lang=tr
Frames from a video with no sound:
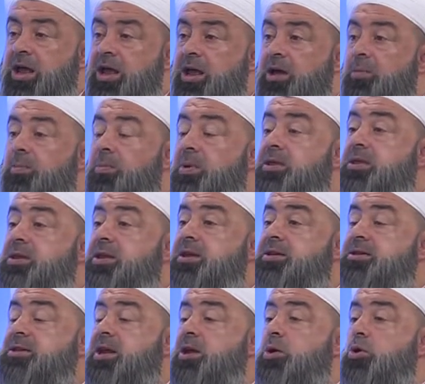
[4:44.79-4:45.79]

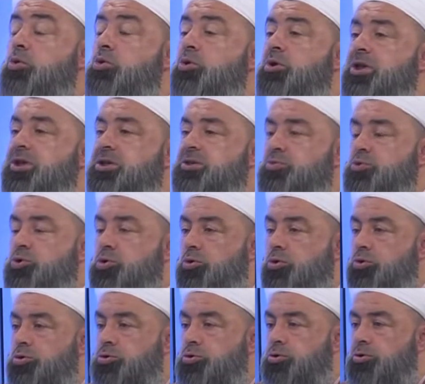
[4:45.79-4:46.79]
medreselerin önünü kesmiş
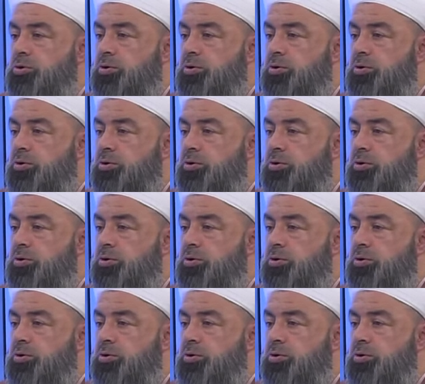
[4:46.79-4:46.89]
oluyorsun.